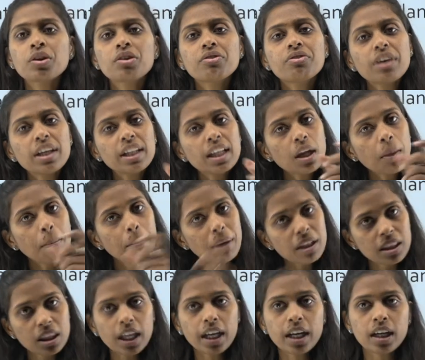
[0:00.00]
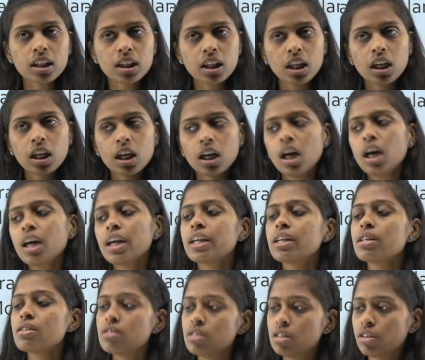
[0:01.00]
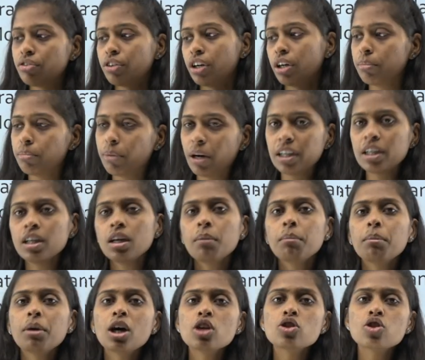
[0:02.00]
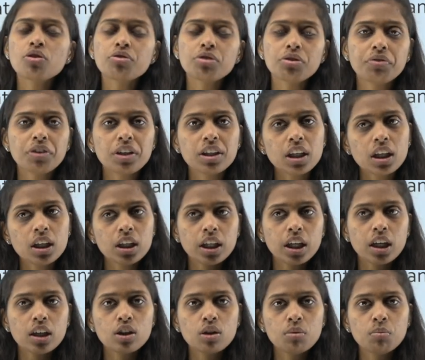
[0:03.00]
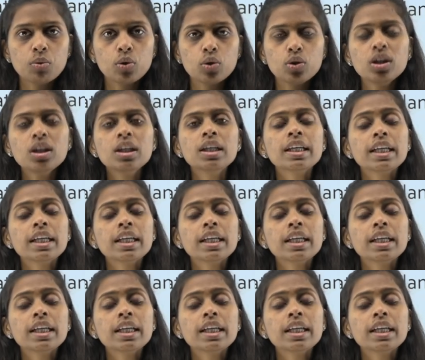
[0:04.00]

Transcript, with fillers: ஃபெதரை பற்றி எடுத்தீங்கன்னா இட் இஸ் டிஃப்ரெண்ட் பட் பேர்த் ஆஃப் அ ஃபெதர்னு எடுக்கும் போது